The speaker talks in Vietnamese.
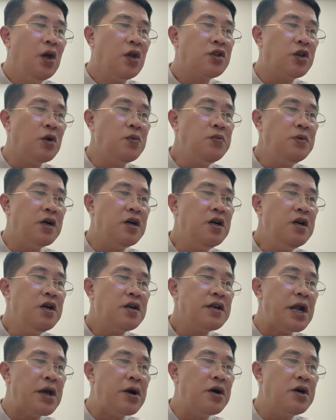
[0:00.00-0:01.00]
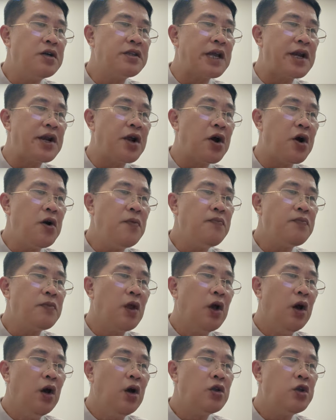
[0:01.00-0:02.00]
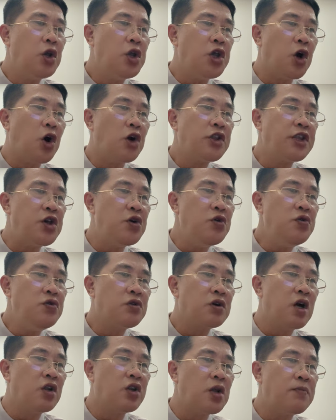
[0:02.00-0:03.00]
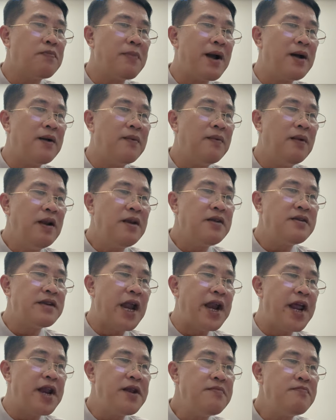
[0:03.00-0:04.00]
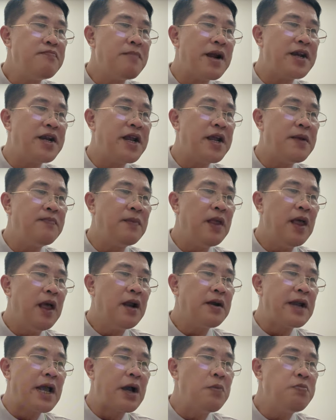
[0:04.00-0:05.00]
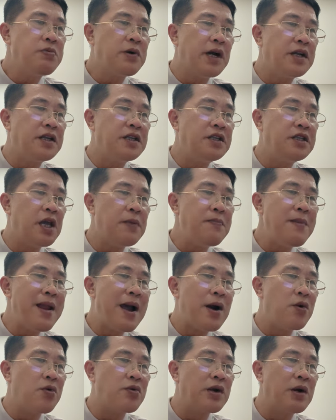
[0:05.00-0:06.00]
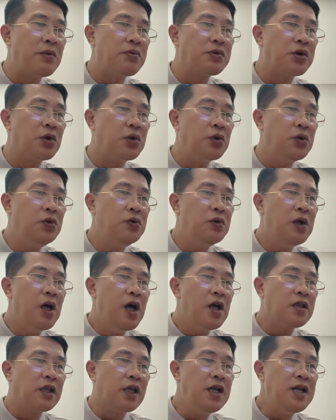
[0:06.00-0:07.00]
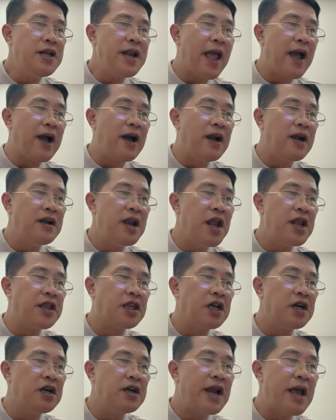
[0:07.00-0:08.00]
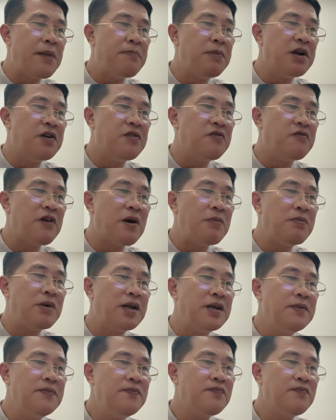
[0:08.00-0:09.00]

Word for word: Chúng nữ đều ở tại đó, như chỉ có thiếu cơ tích băng để đến ban đêm để không cần Diệp Hào động thủ, chính nàng liền tự đem mình phong ấn.